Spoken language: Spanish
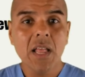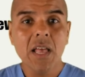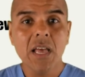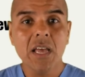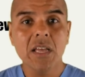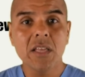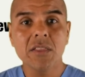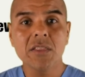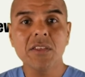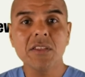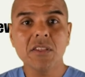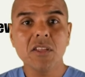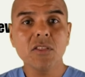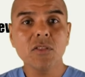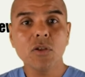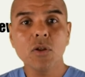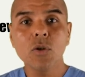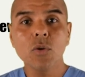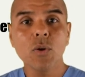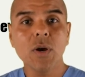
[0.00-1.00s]
en
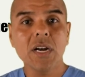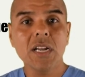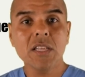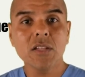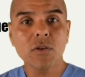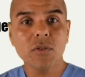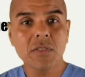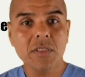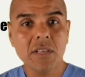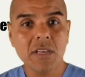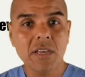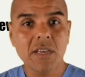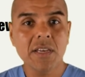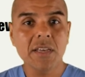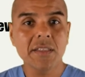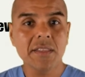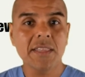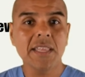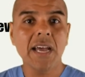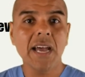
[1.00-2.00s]
distintos lugares donde
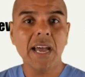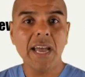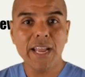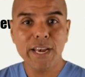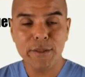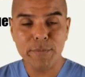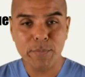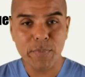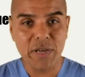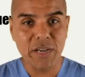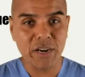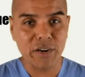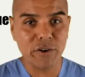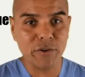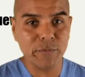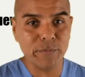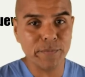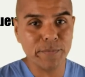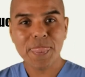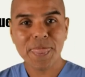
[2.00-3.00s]
está el
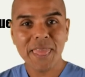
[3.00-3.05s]
perro.